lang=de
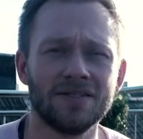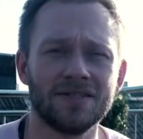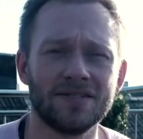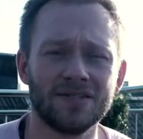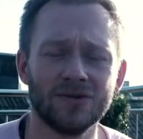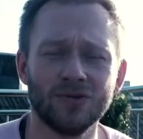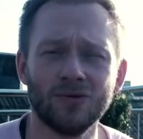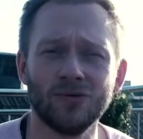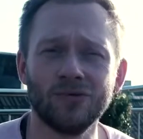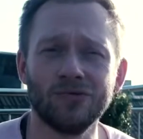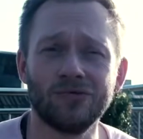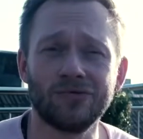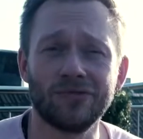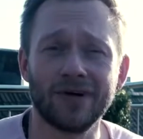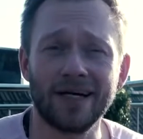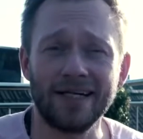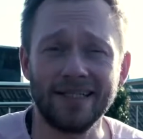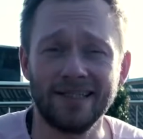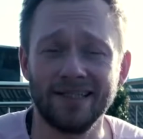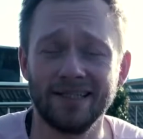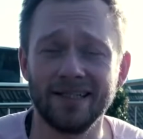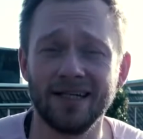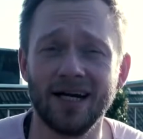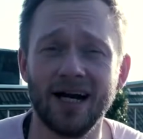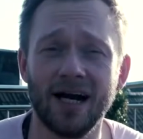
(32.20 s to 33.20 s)
So,
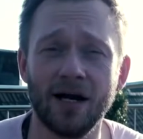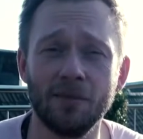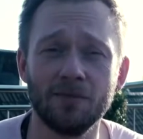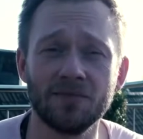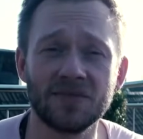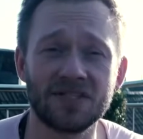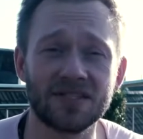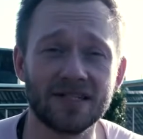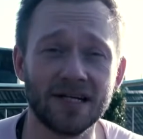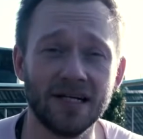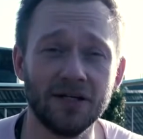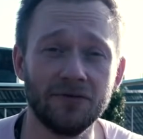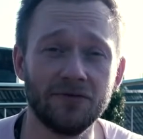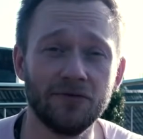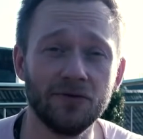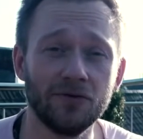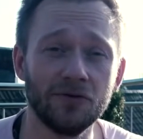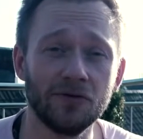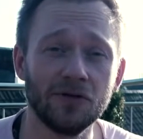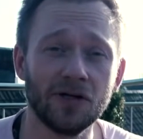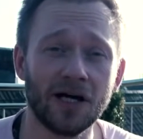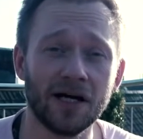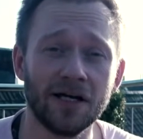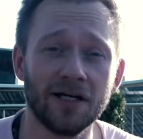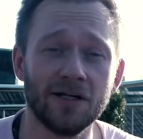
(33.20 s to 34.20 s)
Freitagabend, Zeit
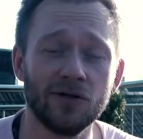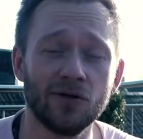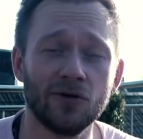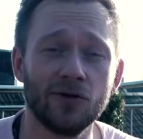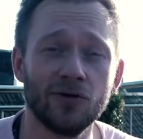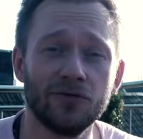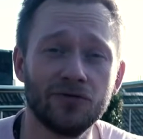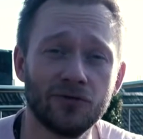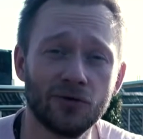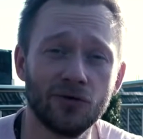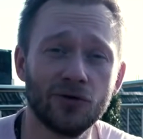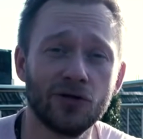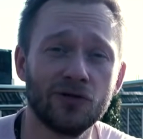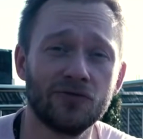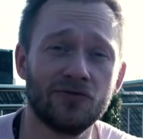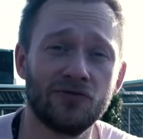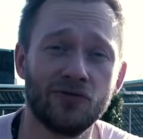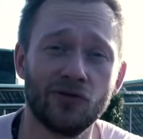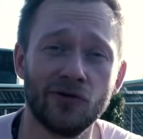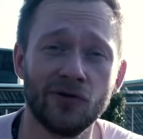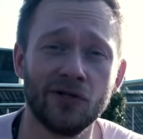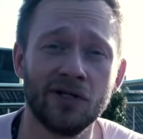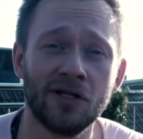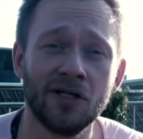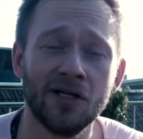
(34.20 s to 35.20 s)
für eine neue Folge
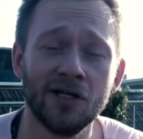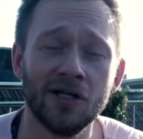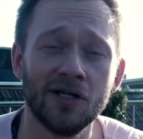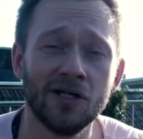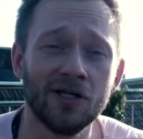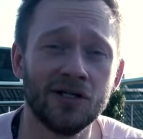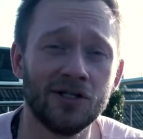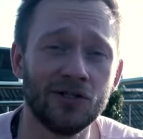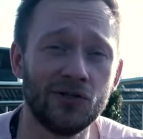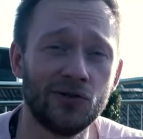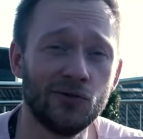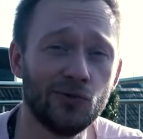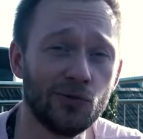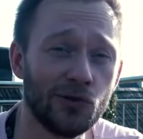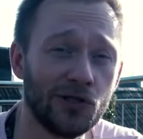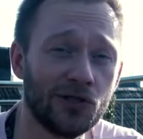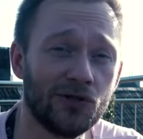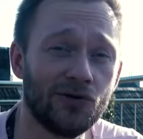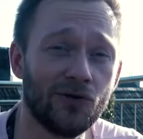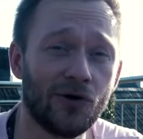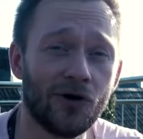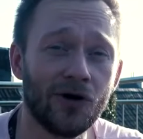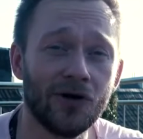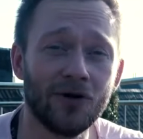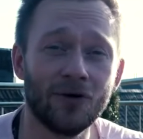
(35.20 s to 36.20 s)
von
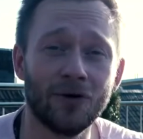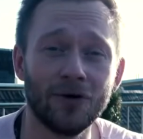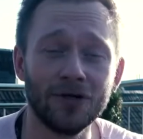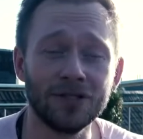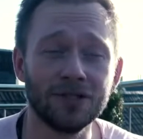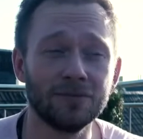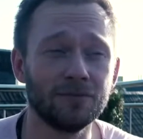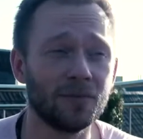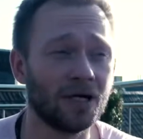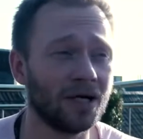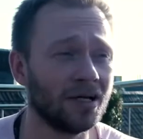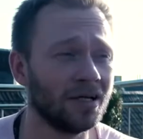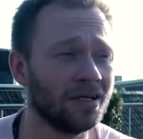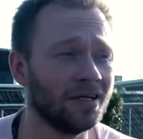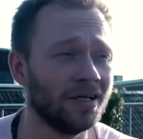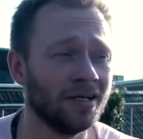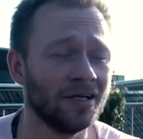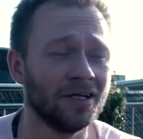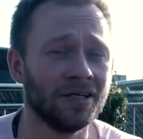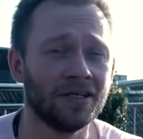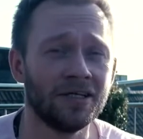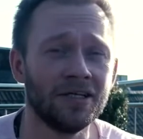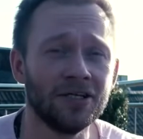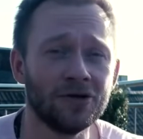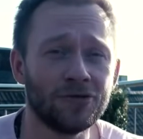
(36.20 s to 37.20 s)
Unicorn. Heute mal
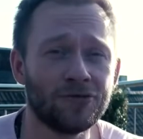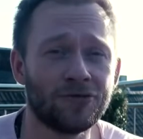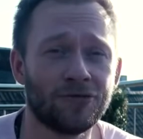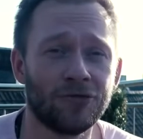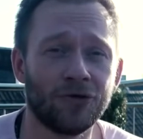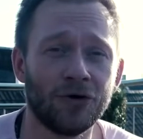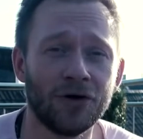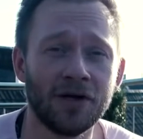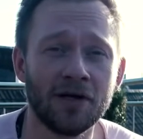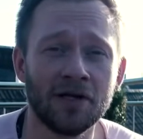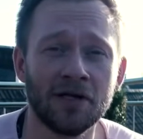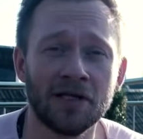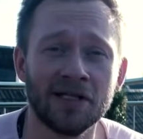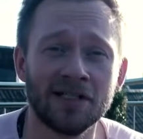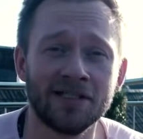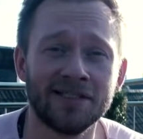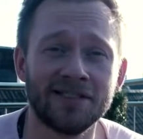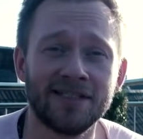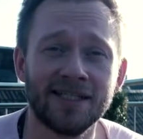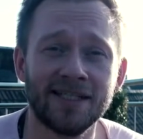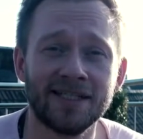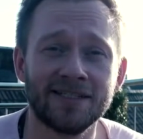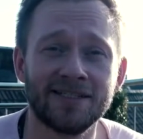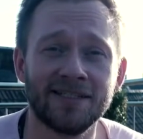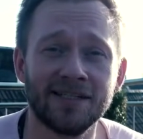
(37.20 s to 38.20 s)
hier von
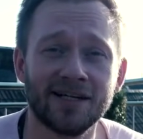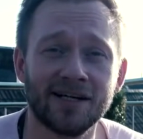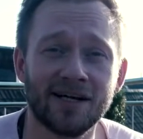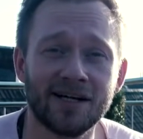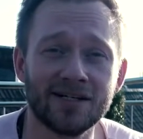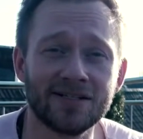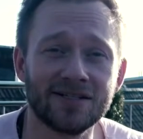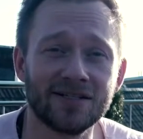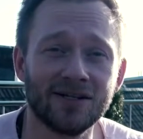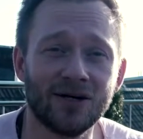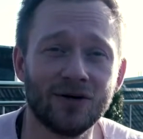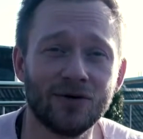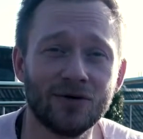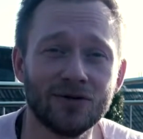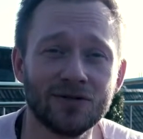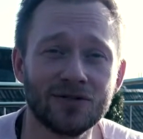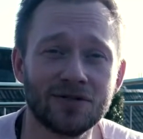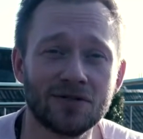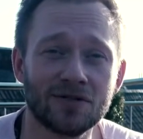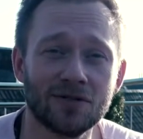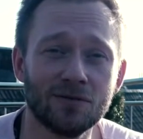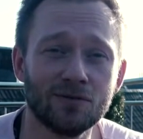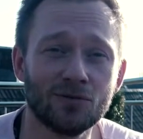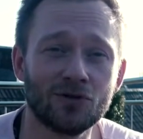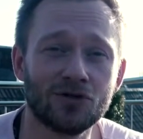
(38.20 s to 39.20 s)
der Terrasse
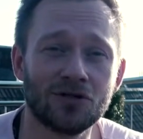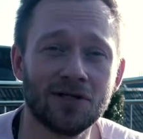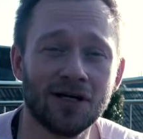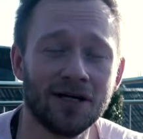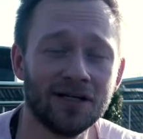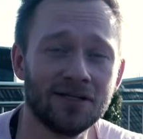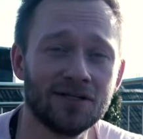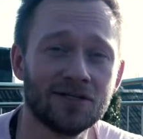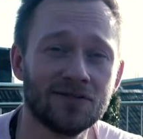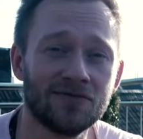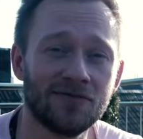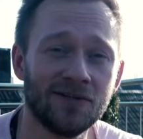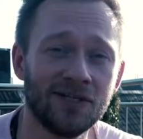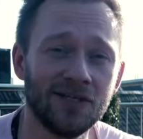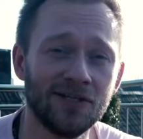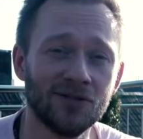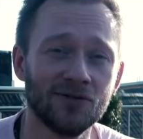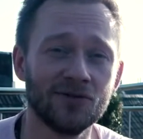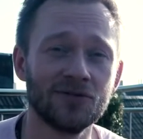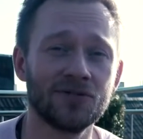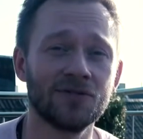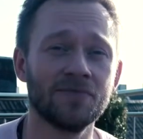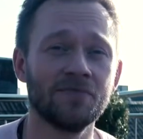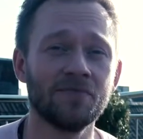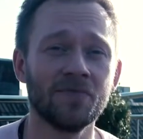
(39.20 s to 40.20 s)
aus zum Start des
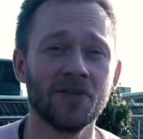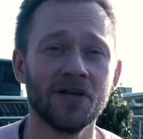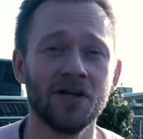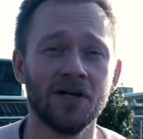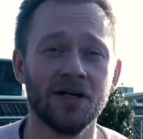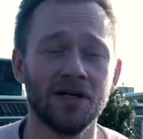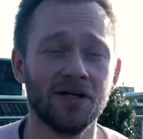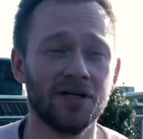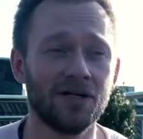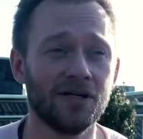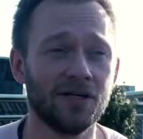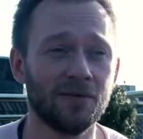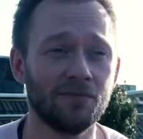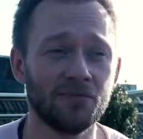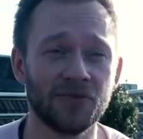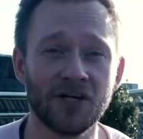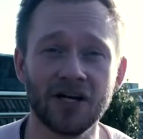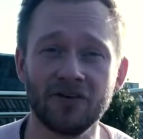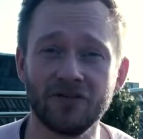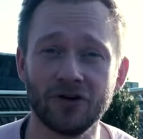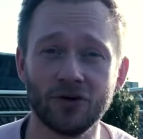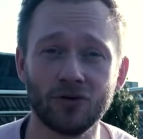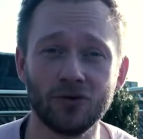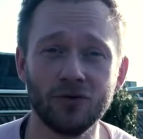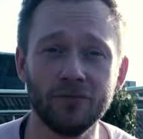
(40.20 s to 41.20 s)
Videos. Ähm,
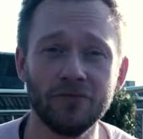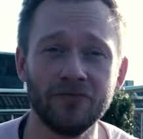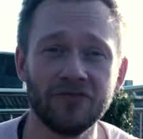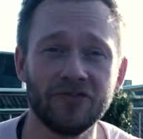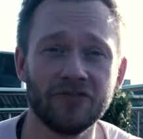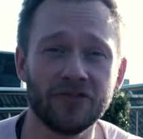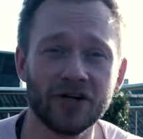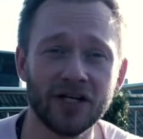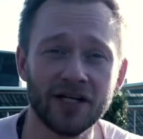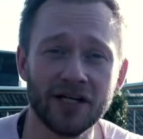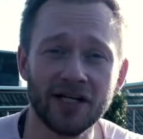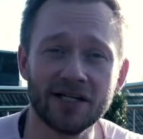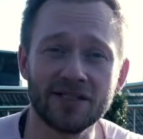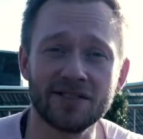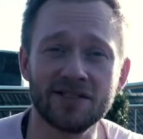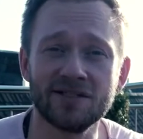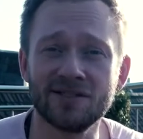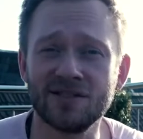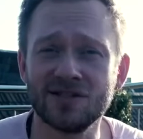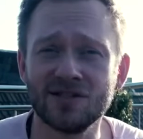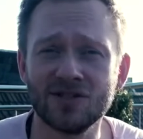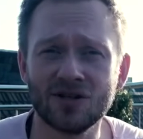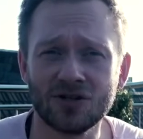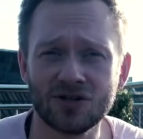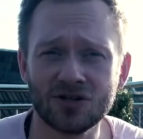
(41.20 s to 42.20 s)
ja, warum? Weil erstens
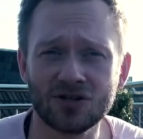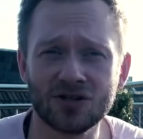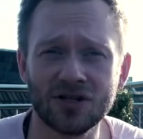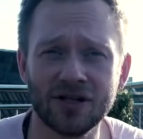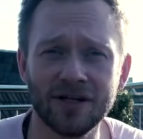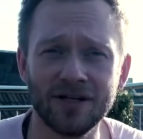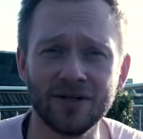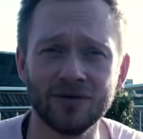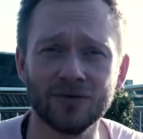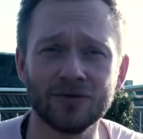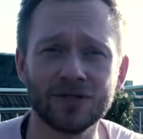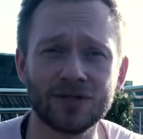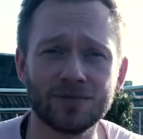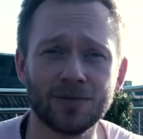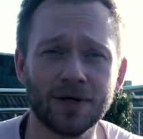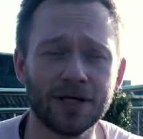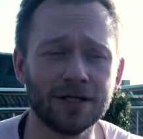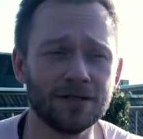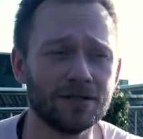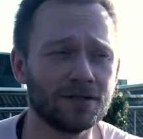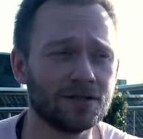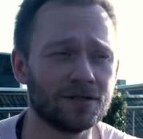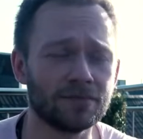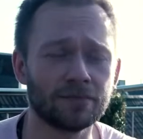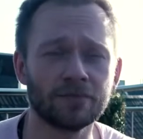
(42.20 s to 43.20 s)
die Sonne scheint und
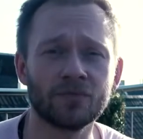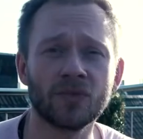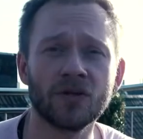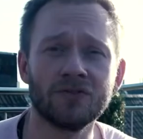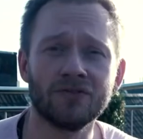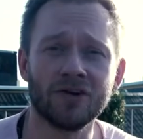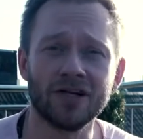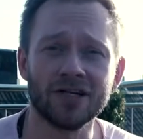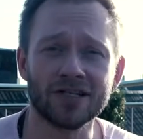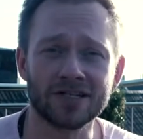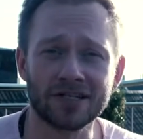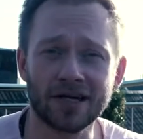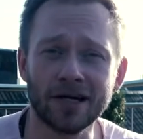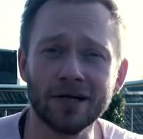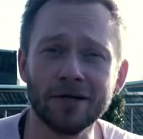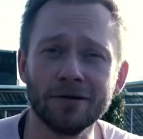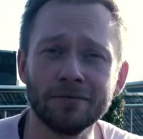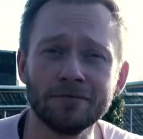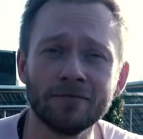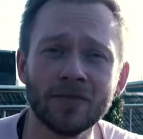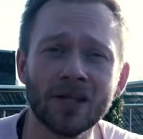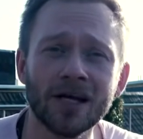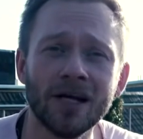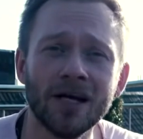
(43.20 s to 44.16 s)
zweitens, weil ich es kann.